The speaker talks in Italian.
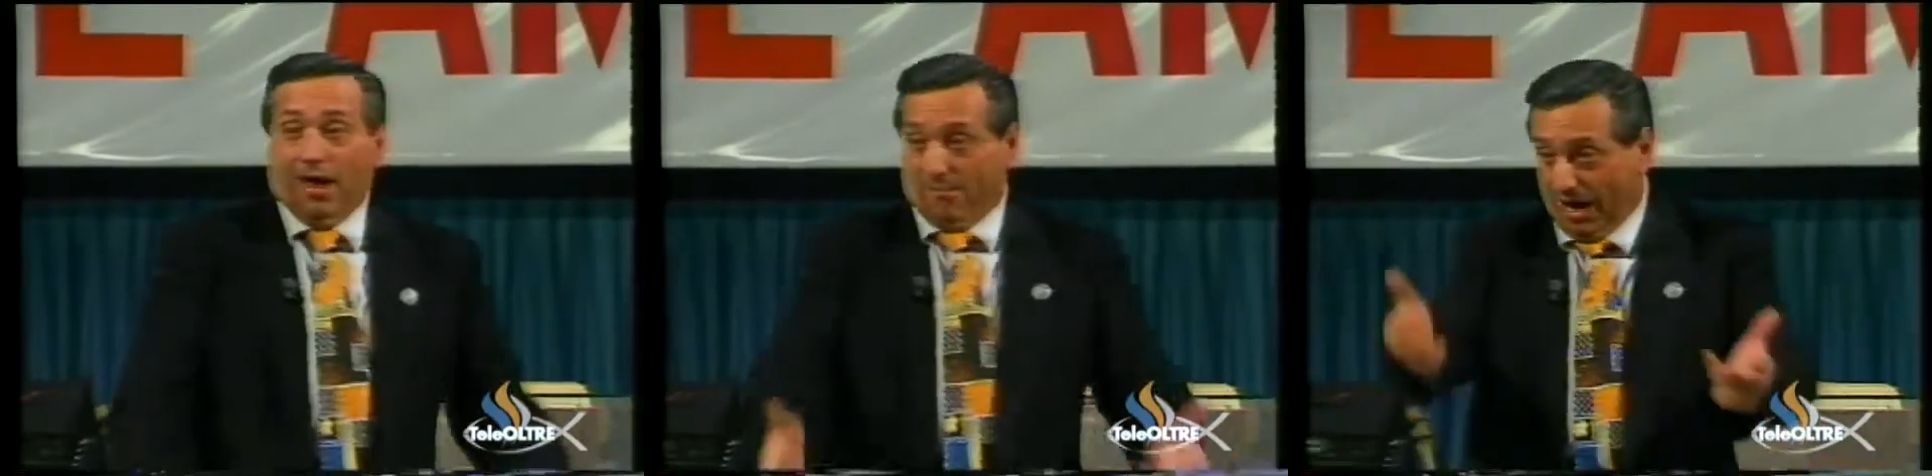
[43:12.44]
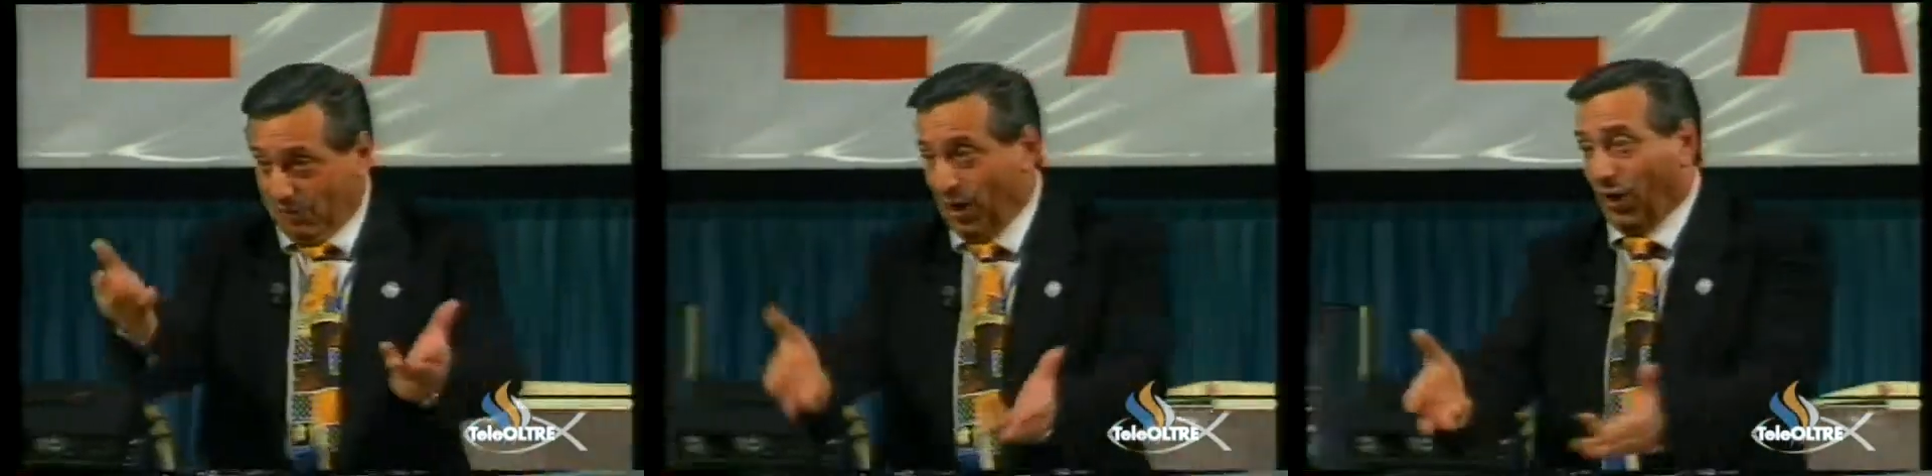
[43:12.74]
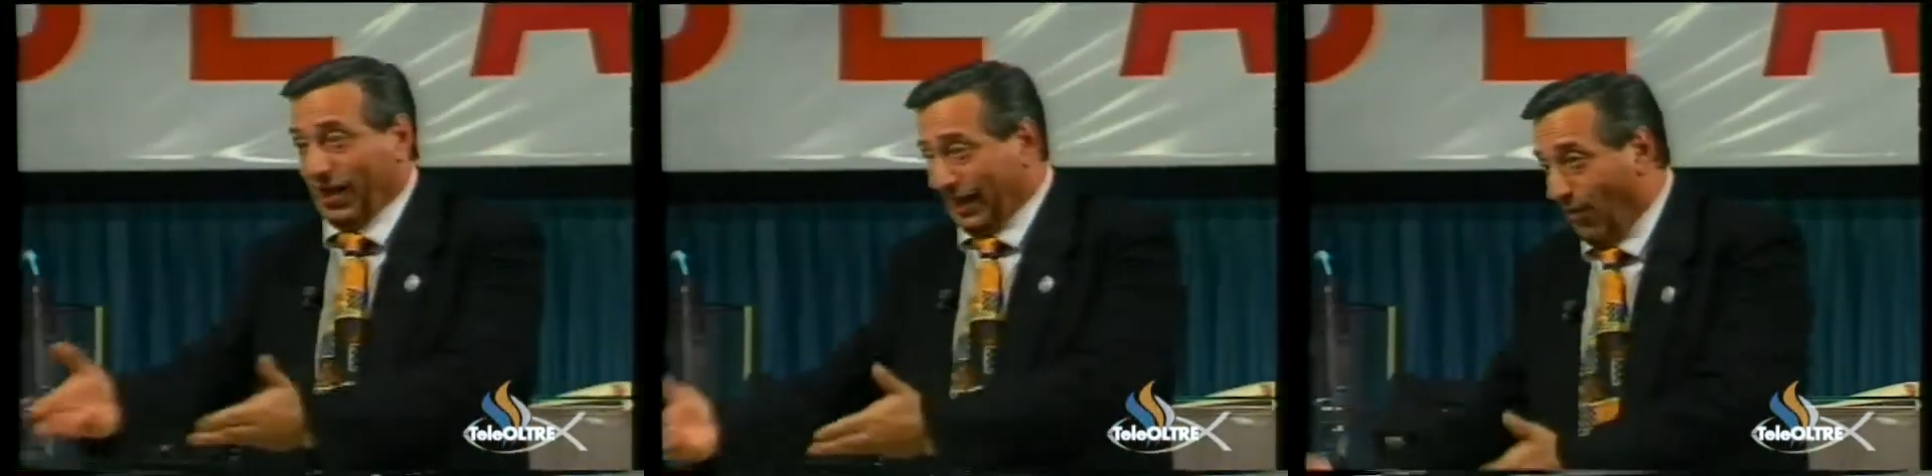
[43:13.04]
Ma è quello
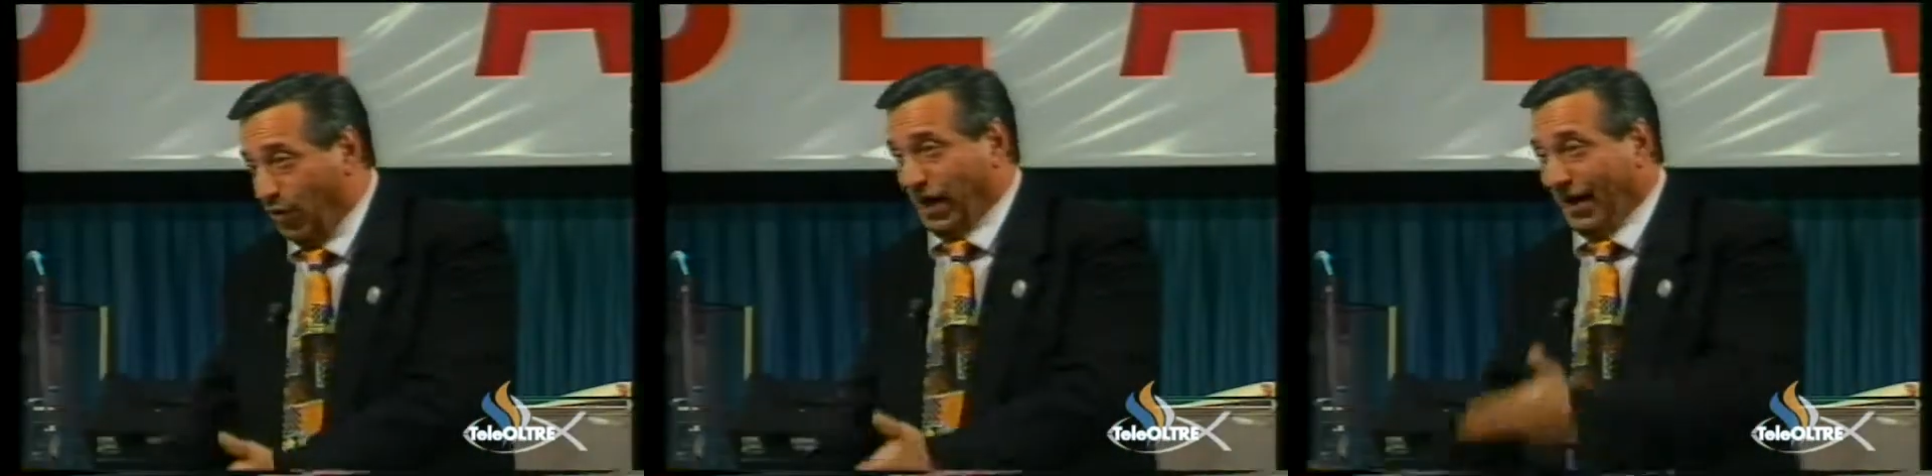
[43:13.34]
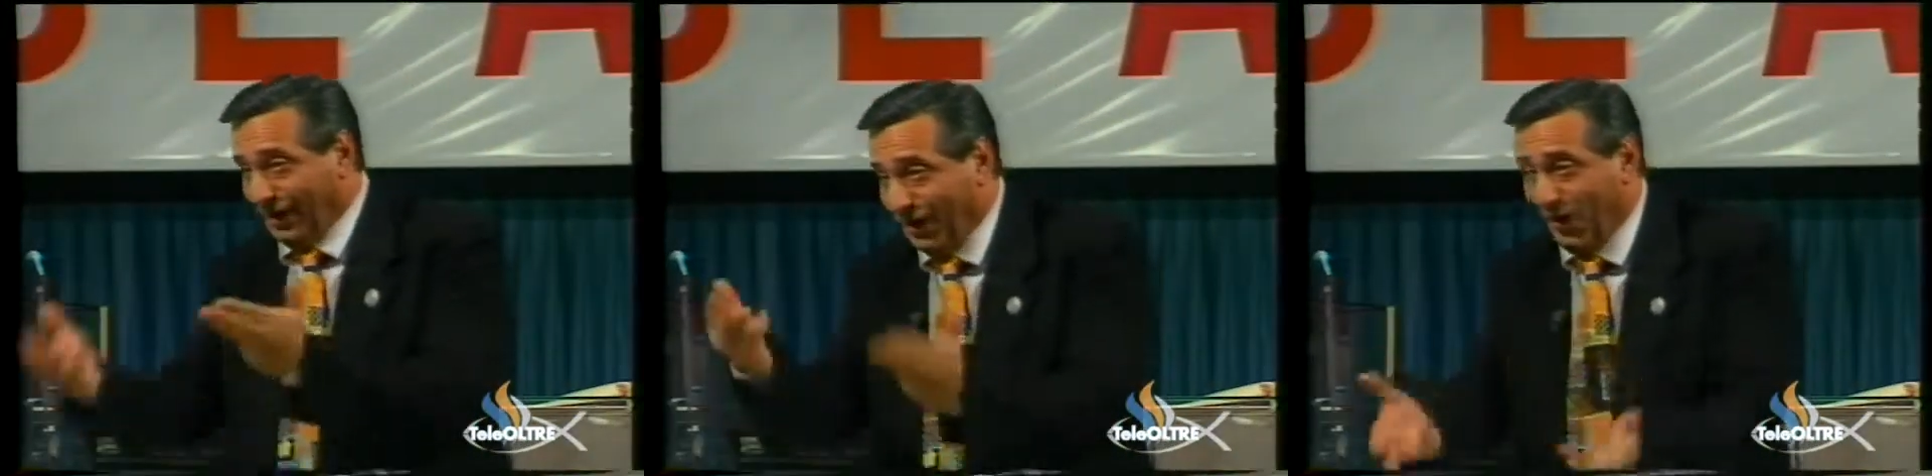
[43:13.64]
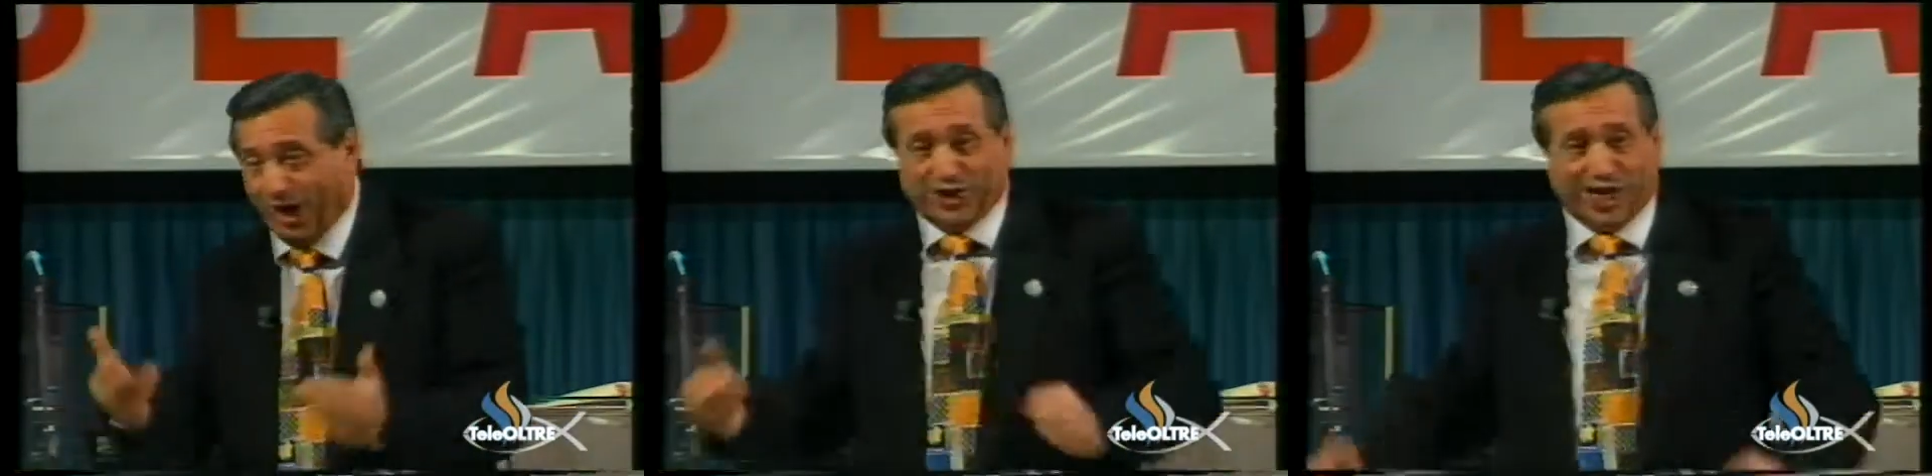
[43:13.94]
che dimostra il
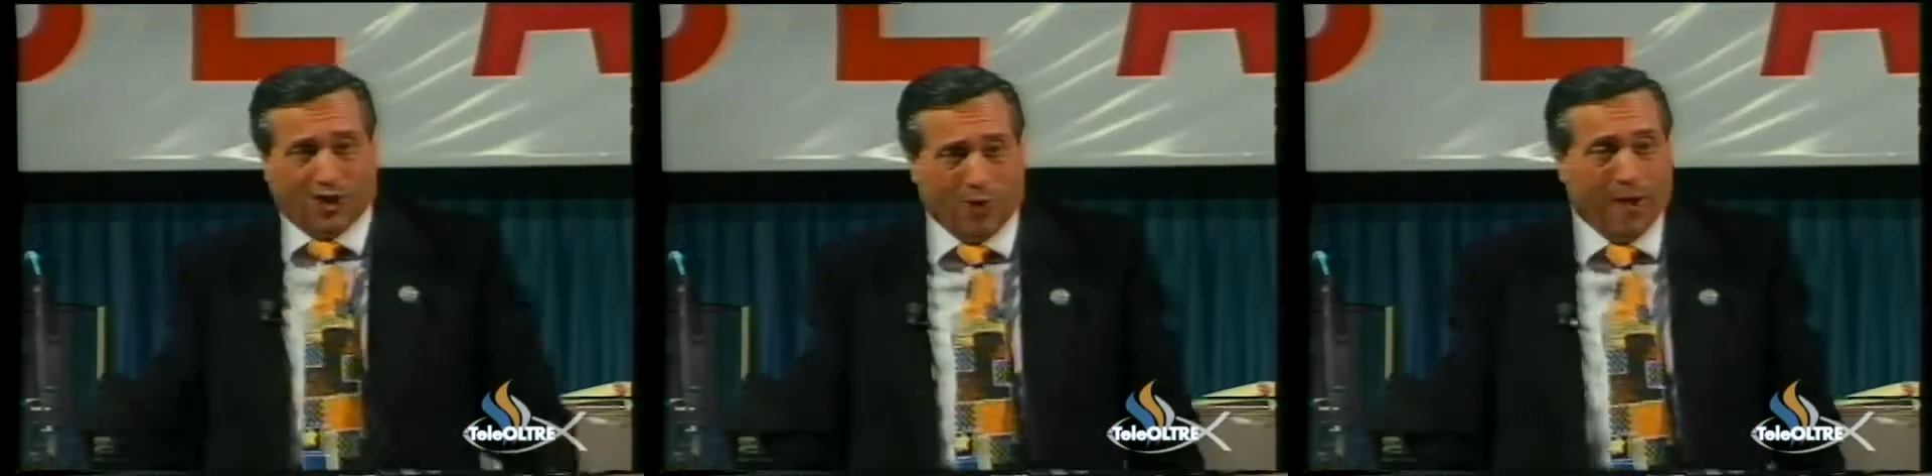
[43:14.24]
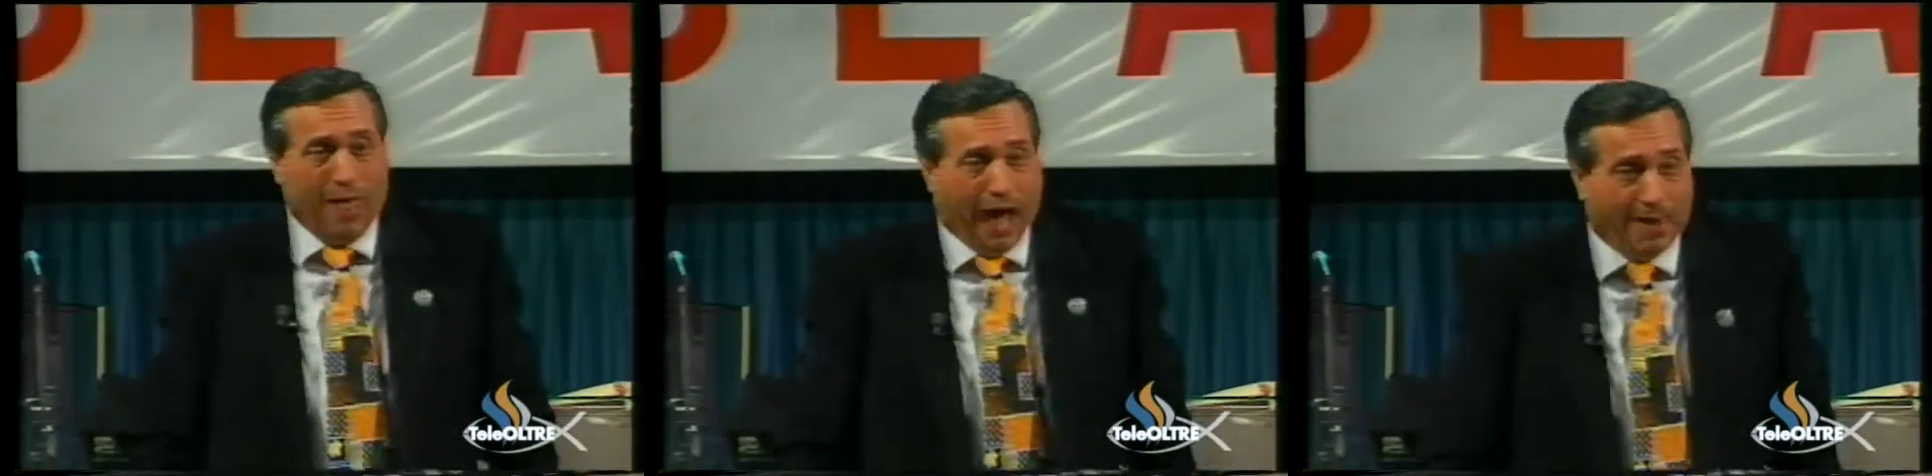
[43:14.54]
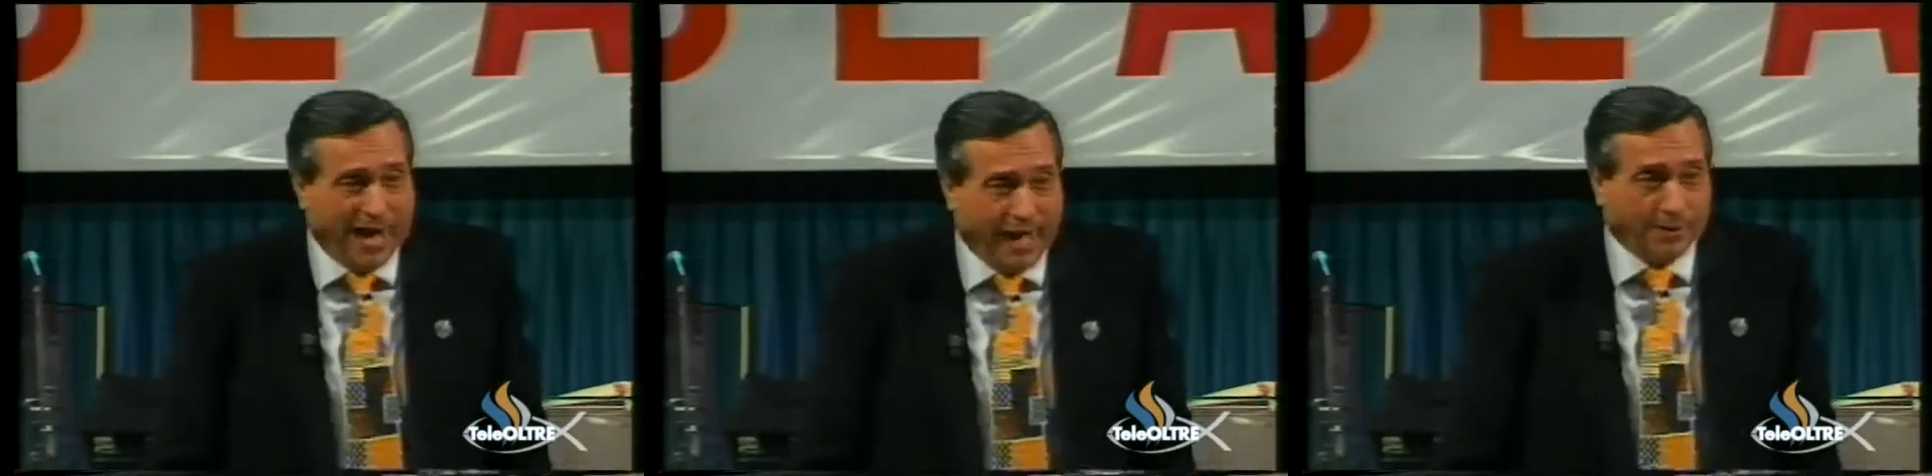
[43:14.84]
Signore Gesù.
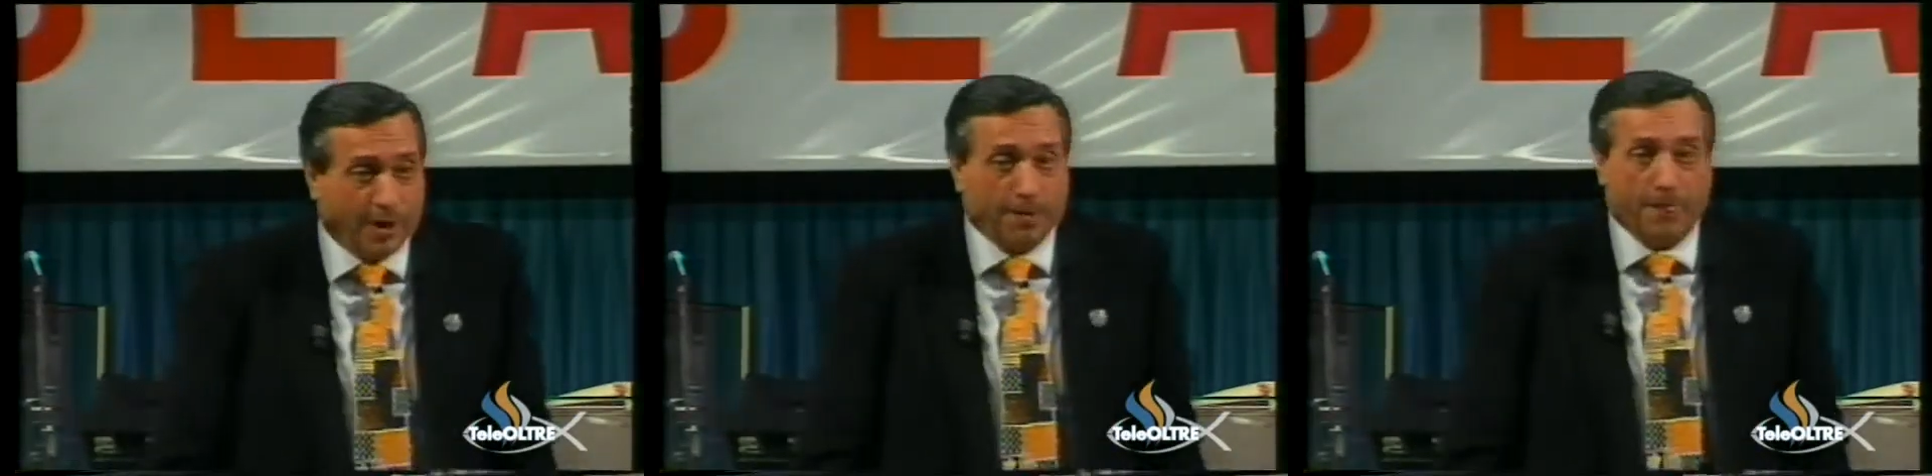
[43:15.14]
Amen.